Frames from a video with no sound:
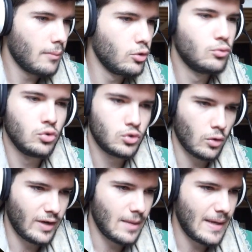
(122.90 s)
Biomes tous,
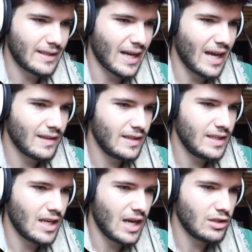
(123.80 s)
on va les mettre. Rareté
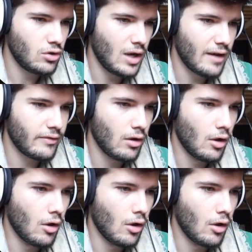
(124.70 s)
des lacs de lave.